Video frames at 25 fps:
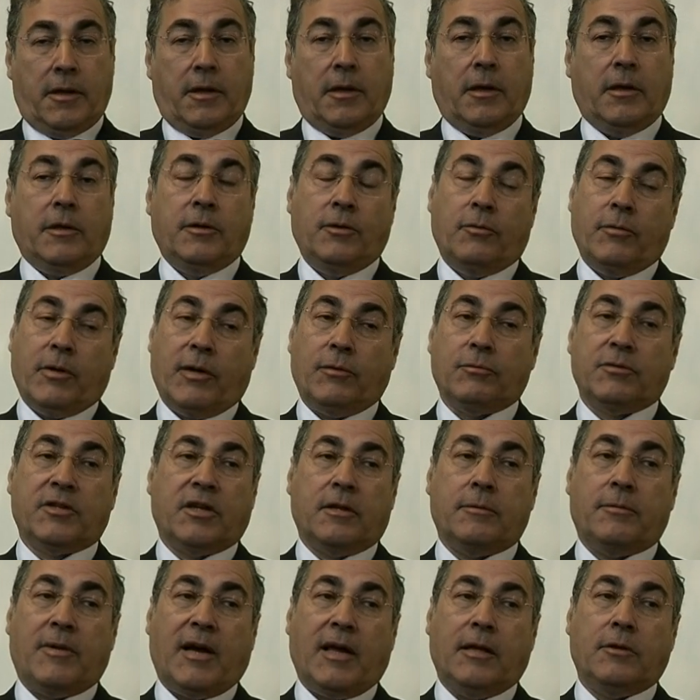Não é um
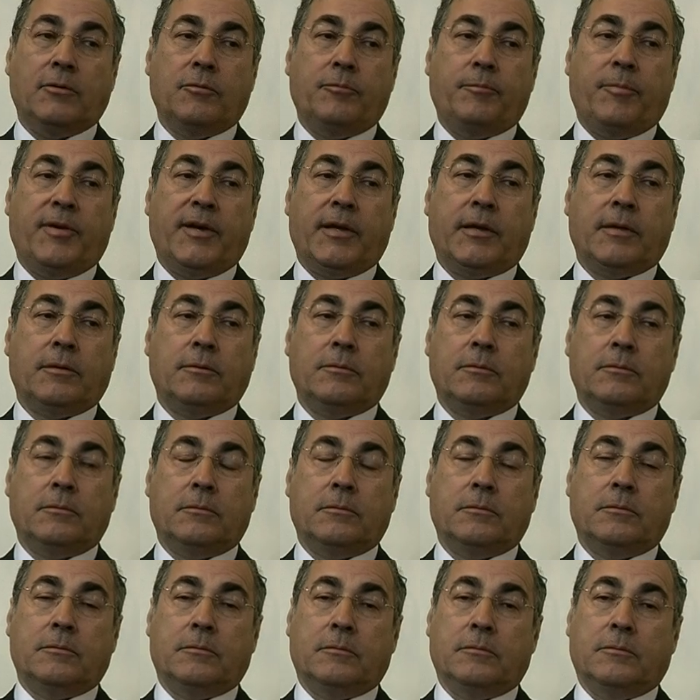trabalho para
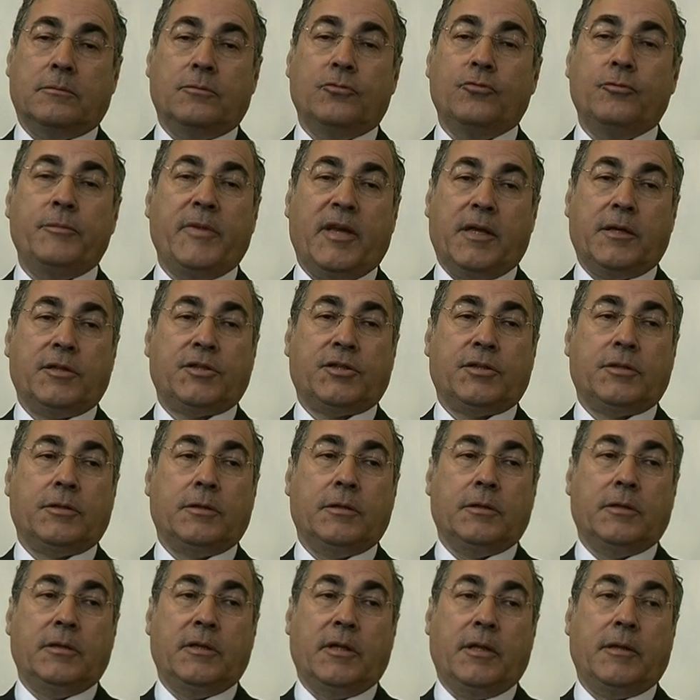um, um mês,
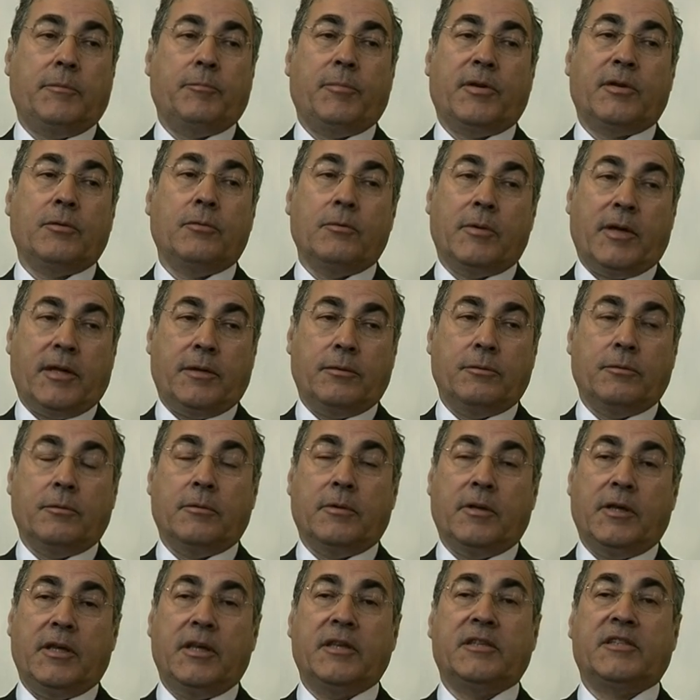nem para um ano,
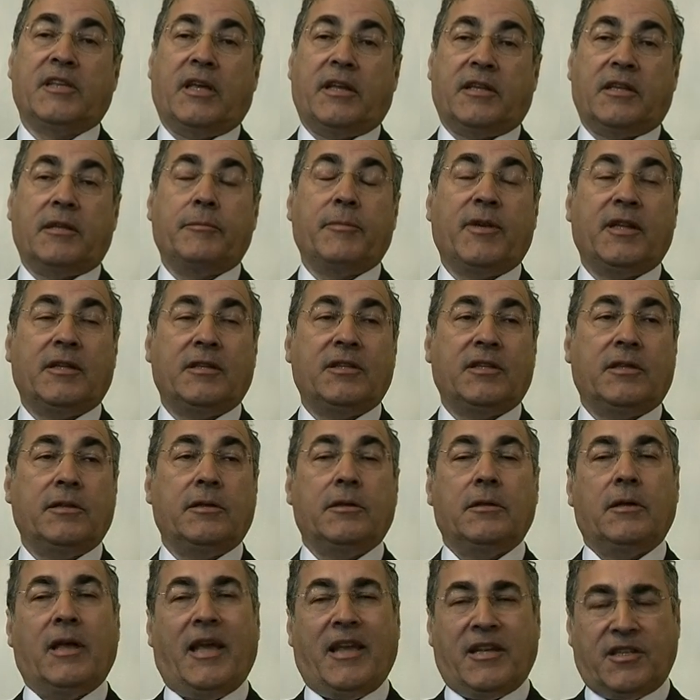e certamente
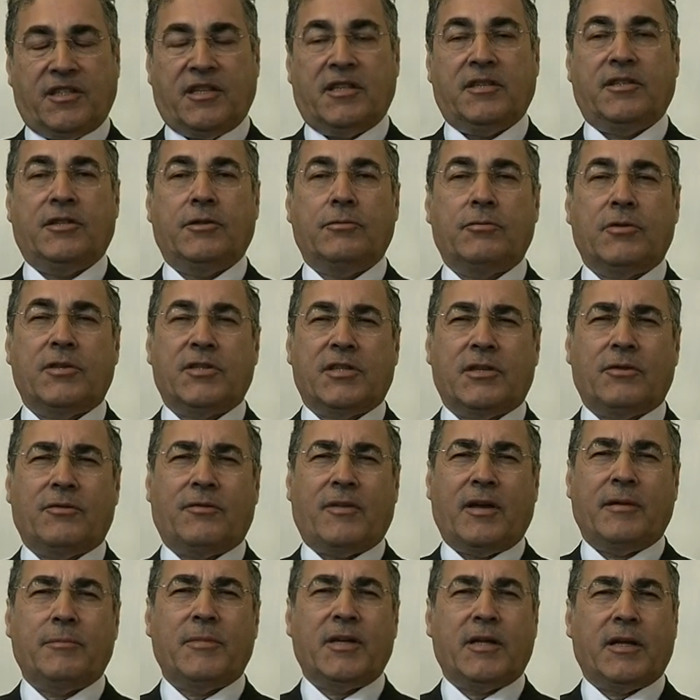esta situação
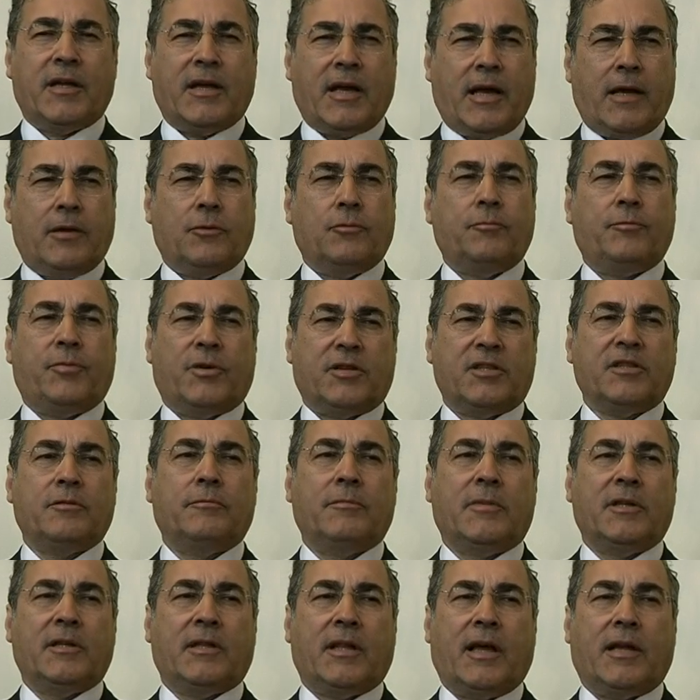vai marcar o próximo
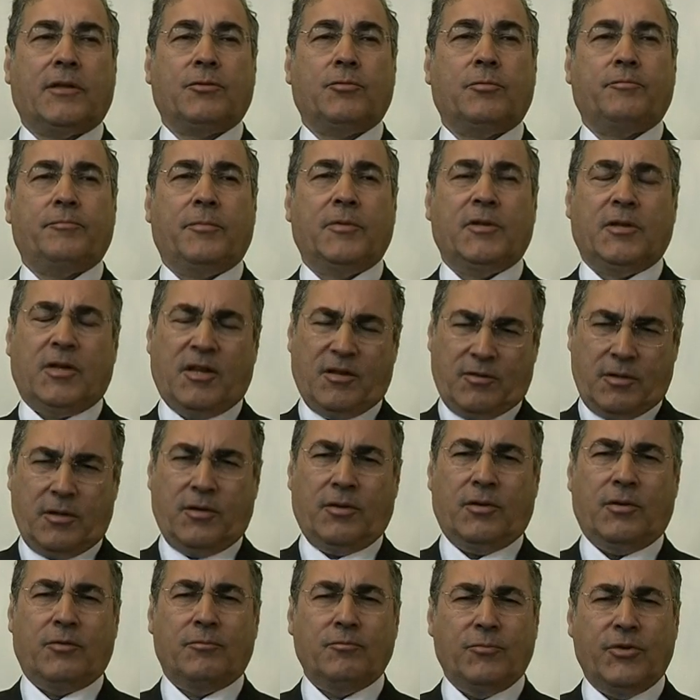mandato
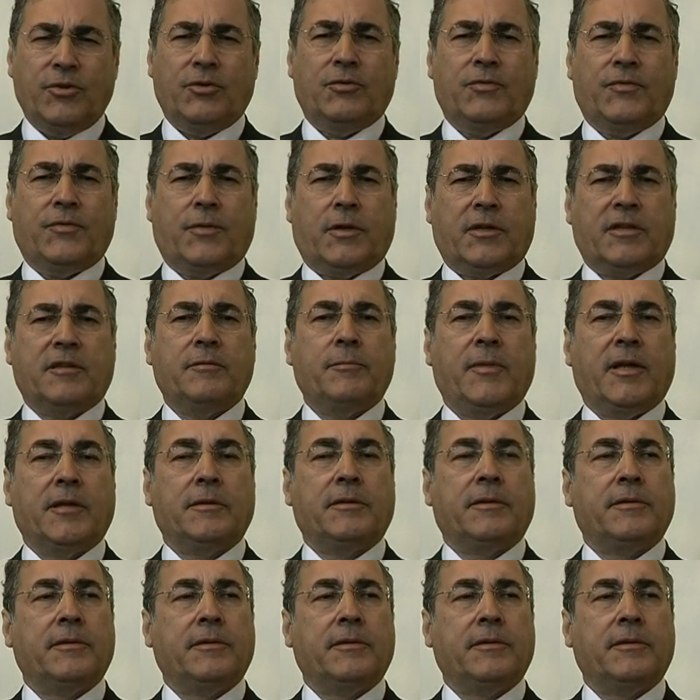muito fortemente.